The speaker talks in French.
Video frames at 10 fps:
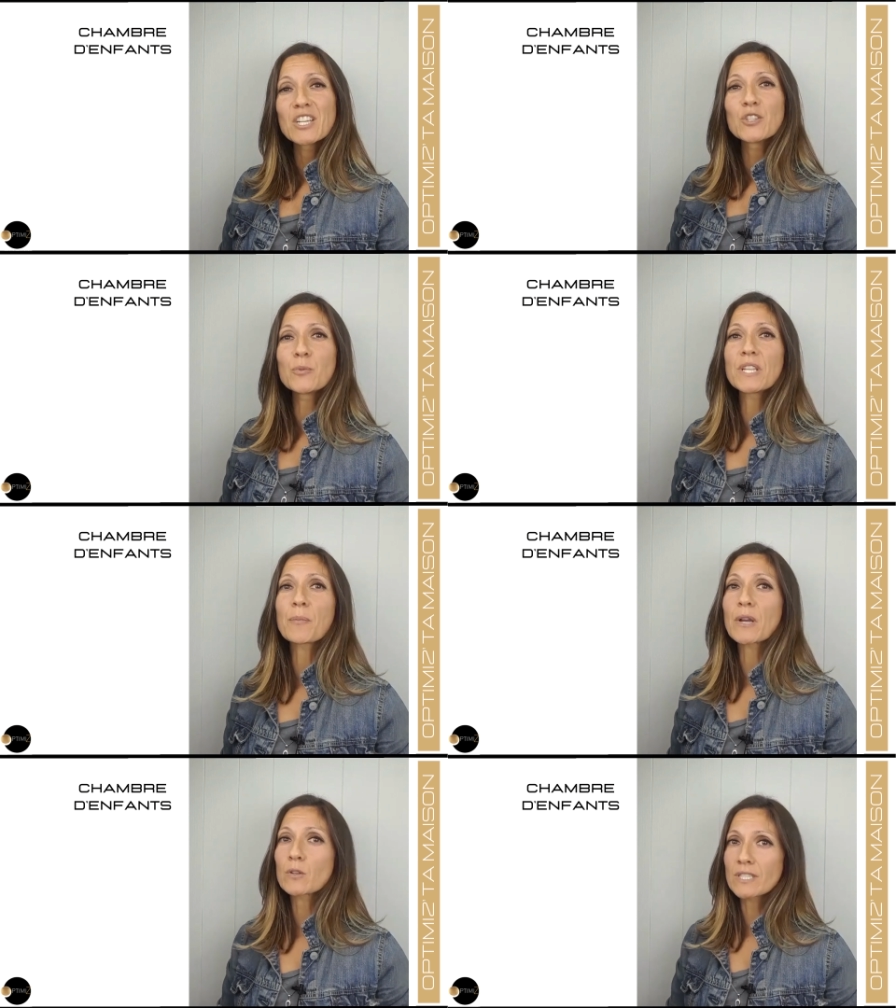N'oubliez
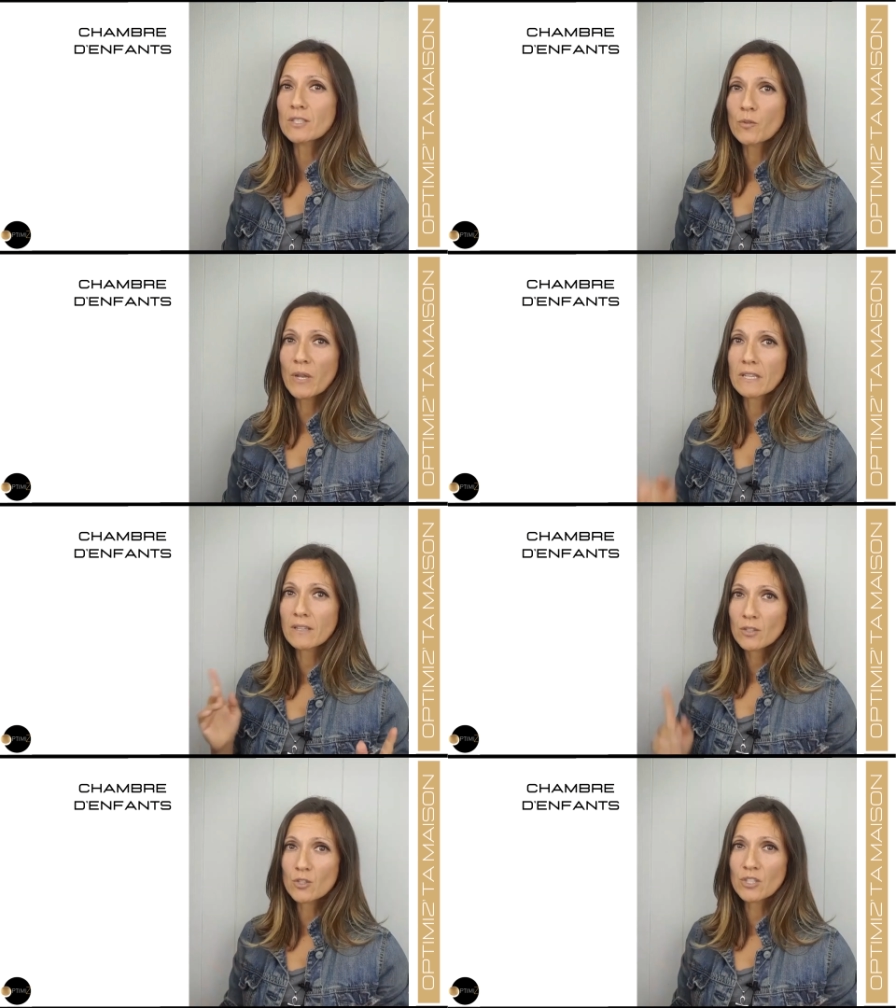pas que chaque
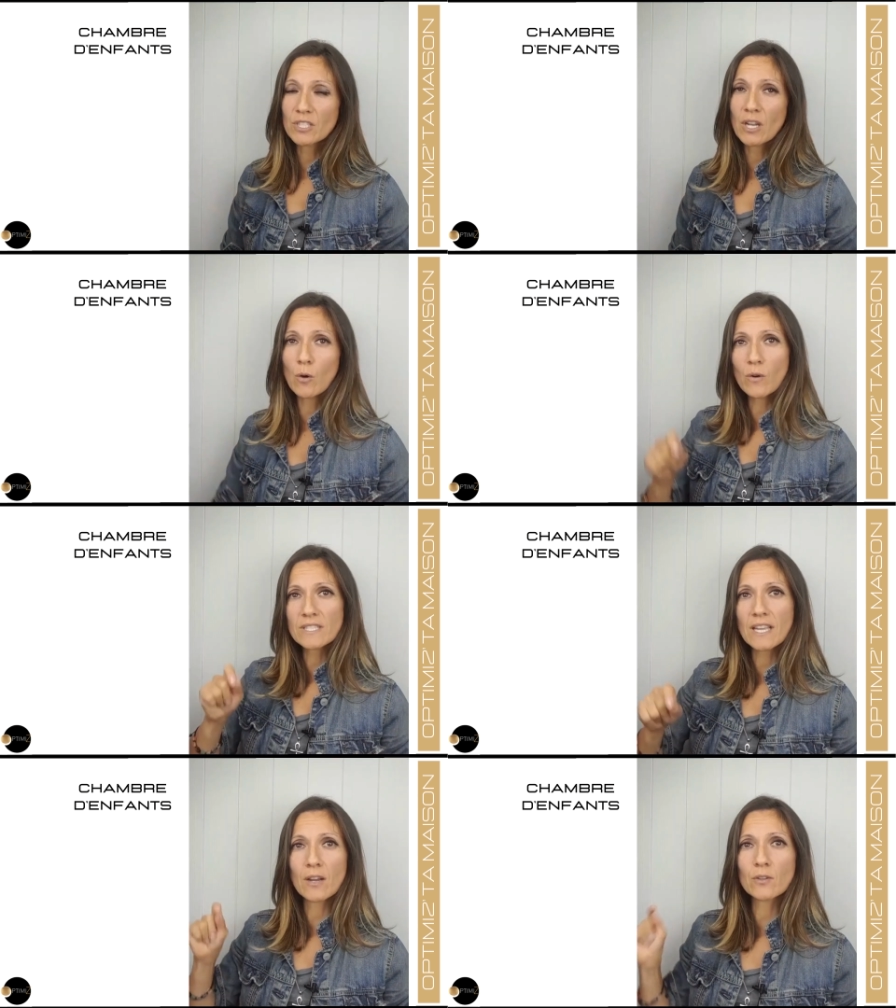semaine, je tire au
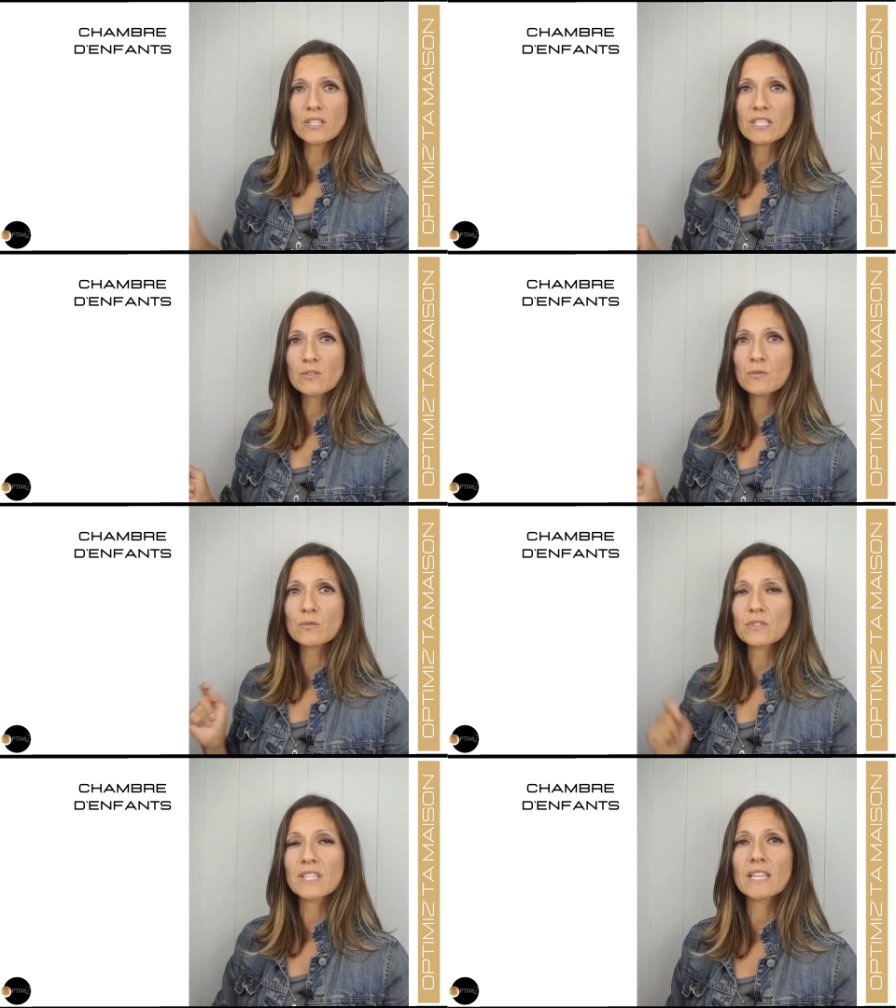hasard une
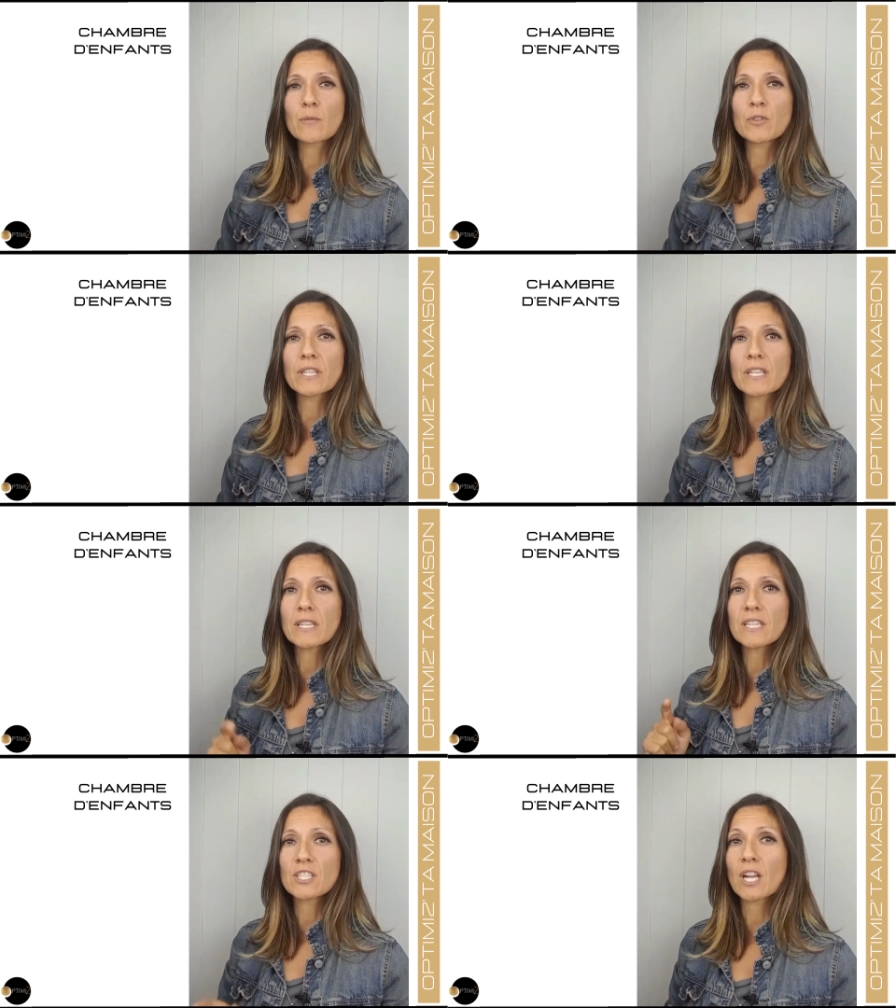question d'un
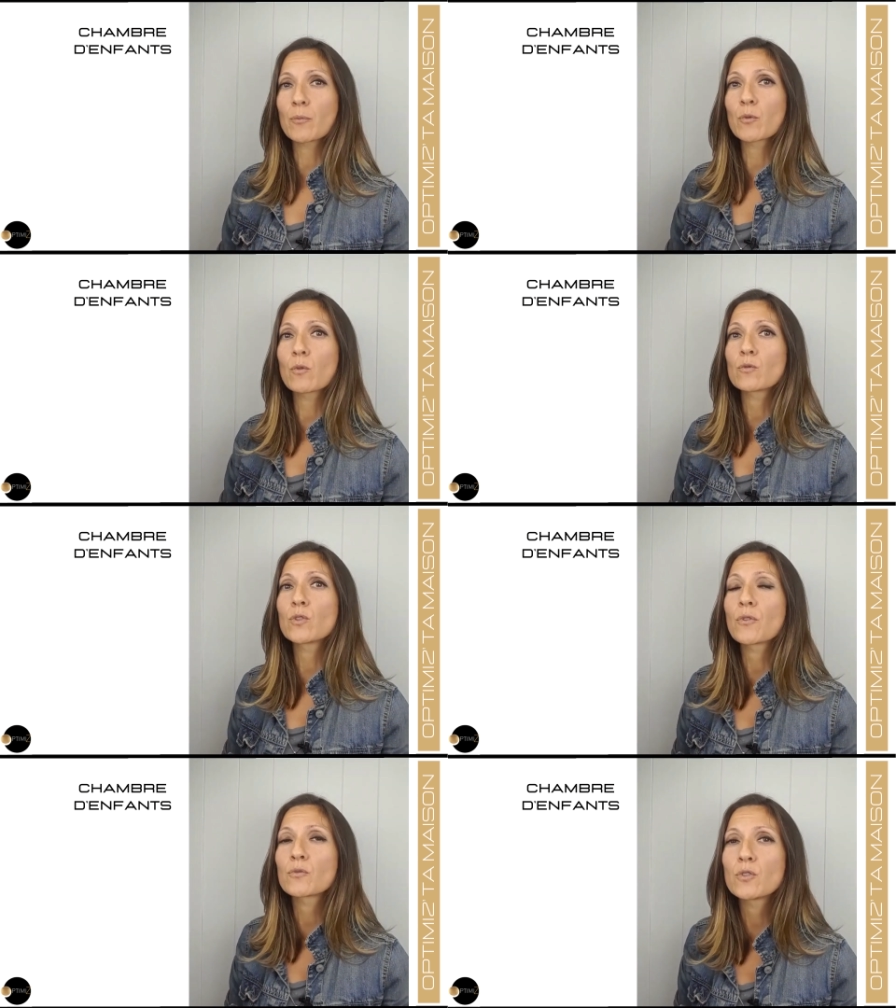abonné et j'y réponds
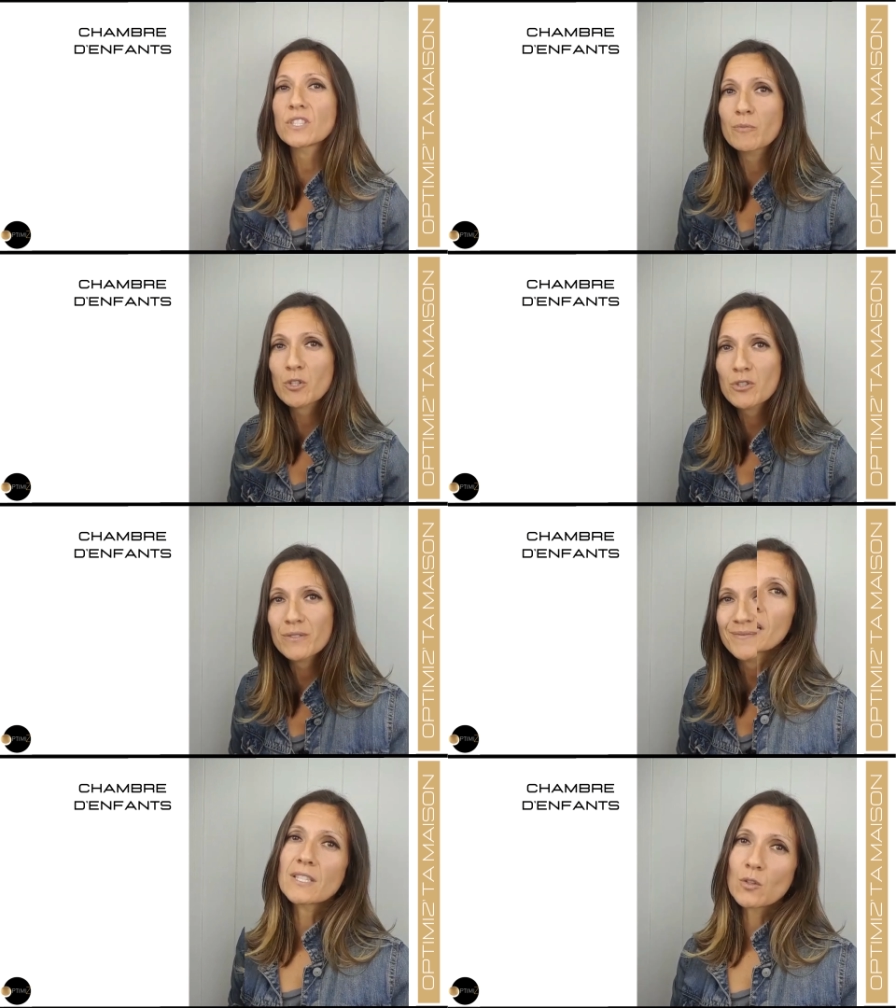devant vous le dimanche.
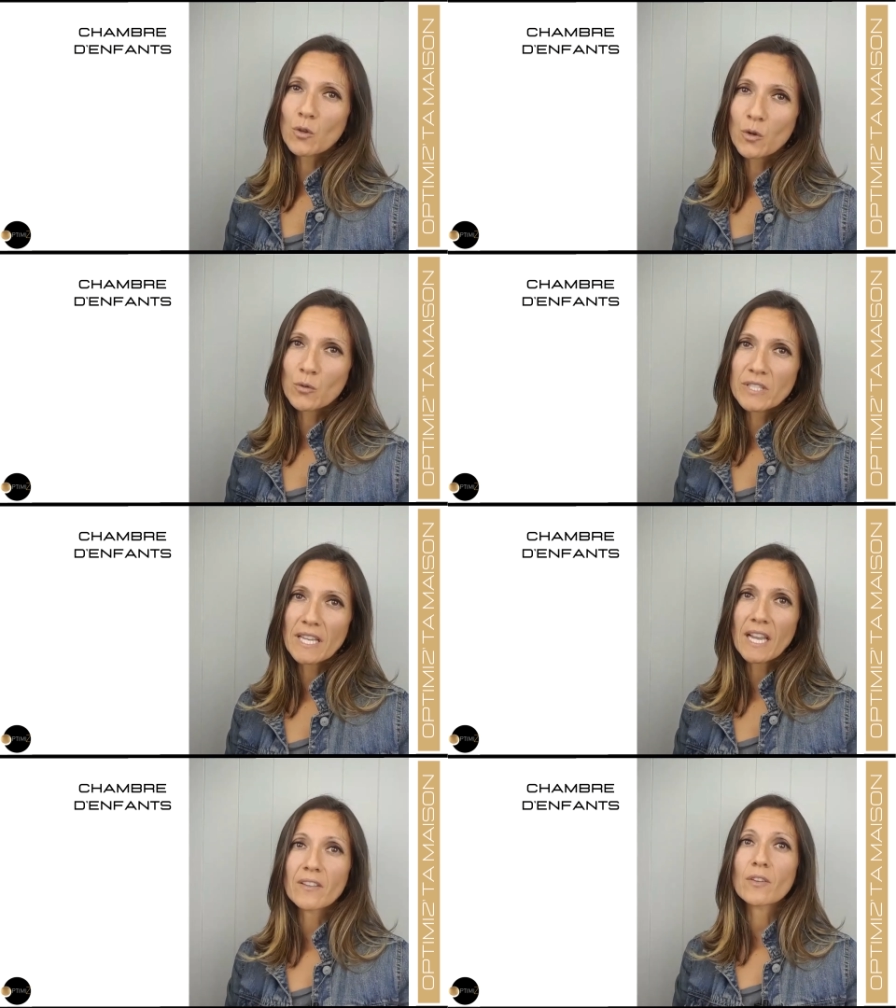Les autres
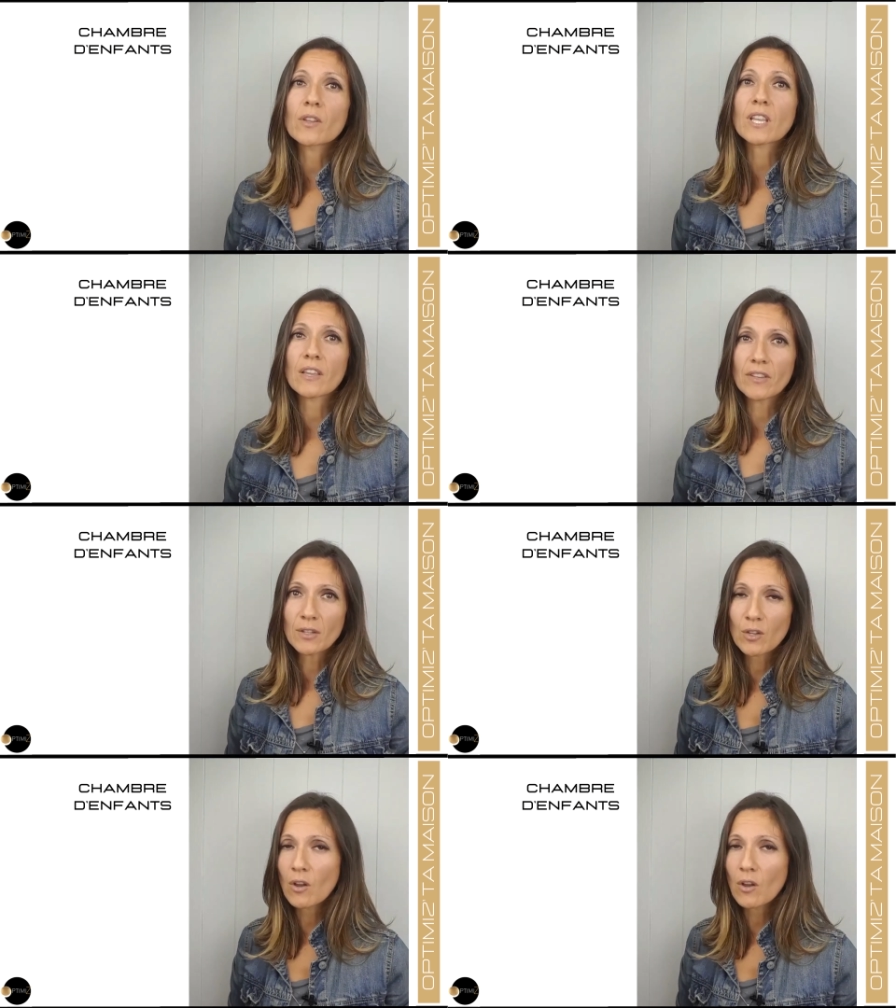conseils arrivent très vite.